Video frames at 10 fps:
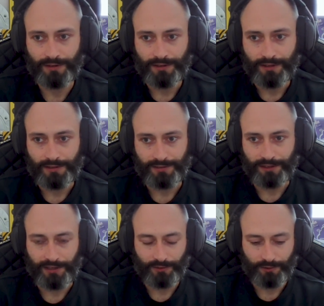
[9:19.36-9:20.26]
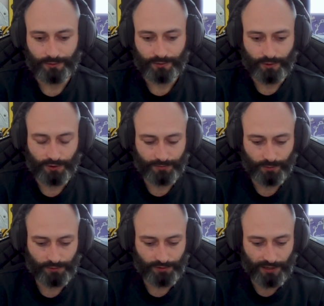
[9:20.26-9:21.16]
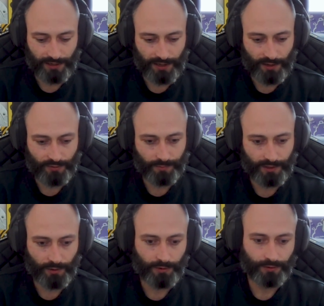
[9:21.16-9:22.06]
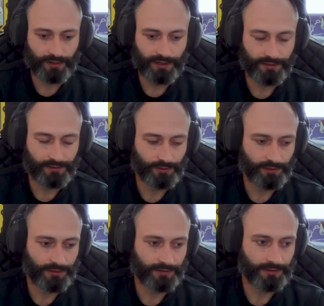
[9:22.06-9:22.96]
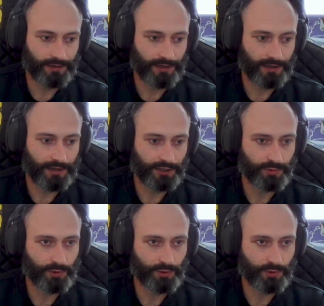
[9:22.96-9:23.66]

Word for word: hat sie halt cross-funktional aufgebaut und hatte so den Anspruch